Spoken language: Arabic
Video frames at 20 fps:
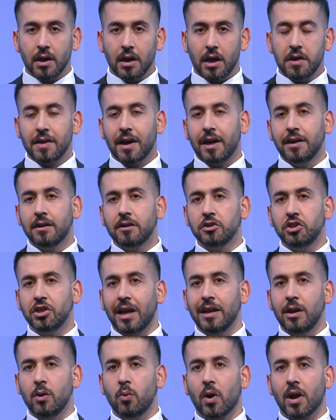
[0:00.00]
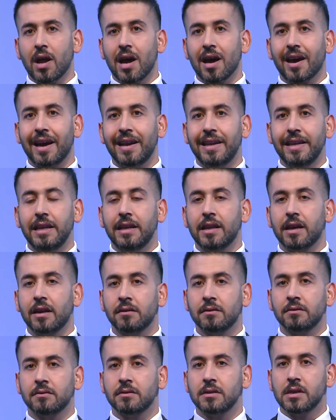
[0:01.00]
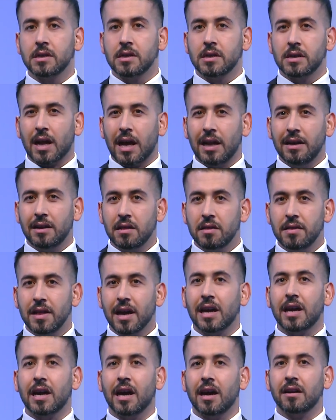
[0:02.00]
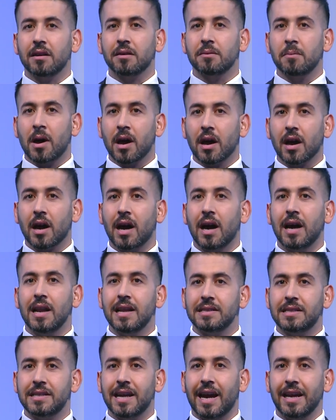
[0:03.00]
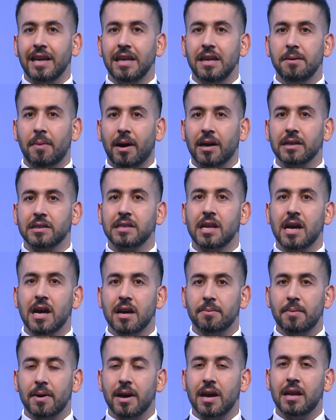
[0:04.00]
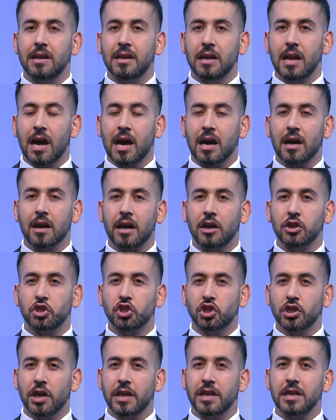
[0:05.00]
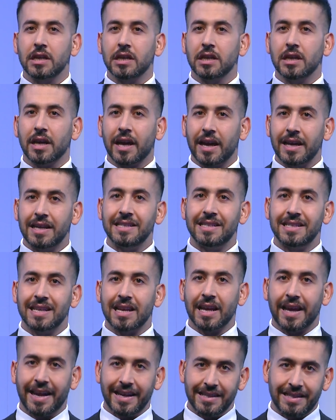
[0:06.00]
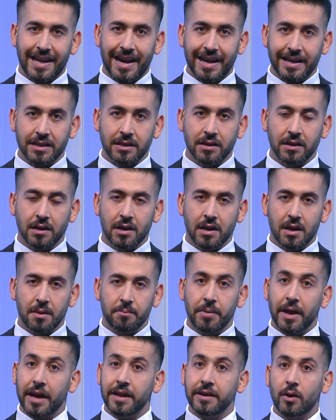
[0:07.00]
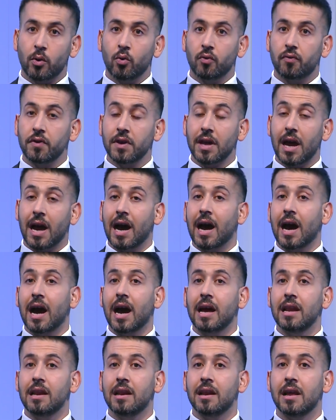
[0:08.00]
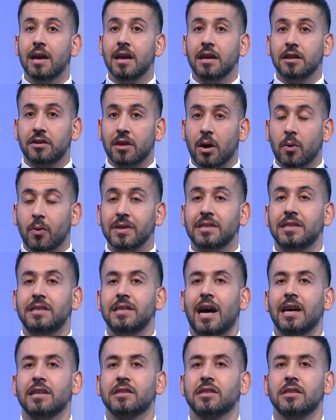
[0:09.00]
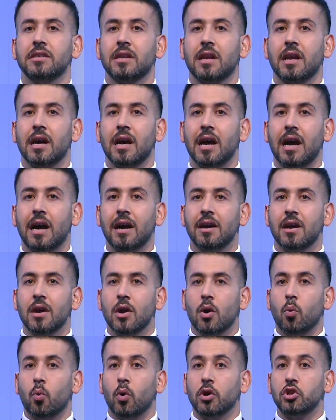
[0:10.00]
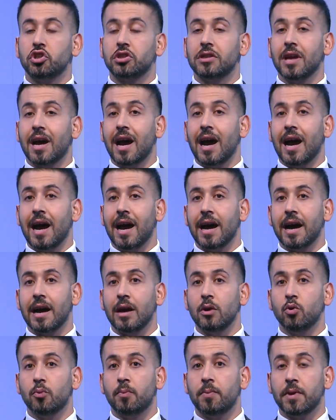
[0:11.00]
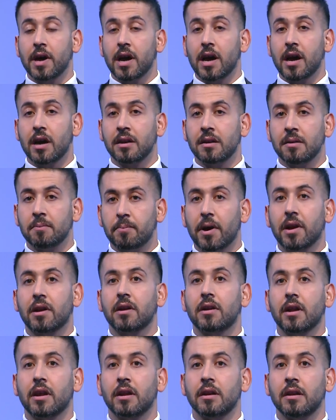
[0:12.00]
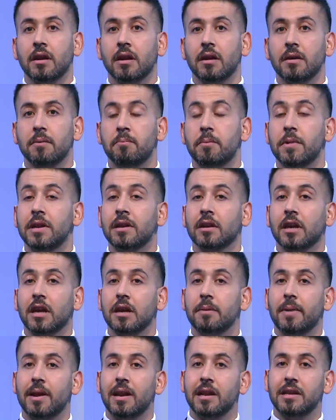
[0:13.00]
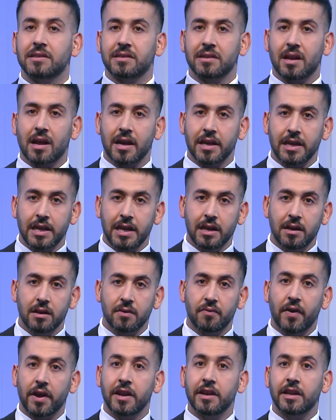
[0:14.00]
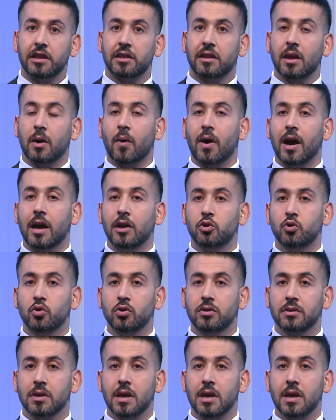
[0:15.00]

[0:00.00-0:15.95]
إذا نرجع للوراء قليلا راح نتذكر ما قال زعيم عصائب أهل الحق الشيخ قيس الخزعلي بأنه في حال توسع الصراع واجتاح لبنان برا من قبل إسرائيل فإن التواجد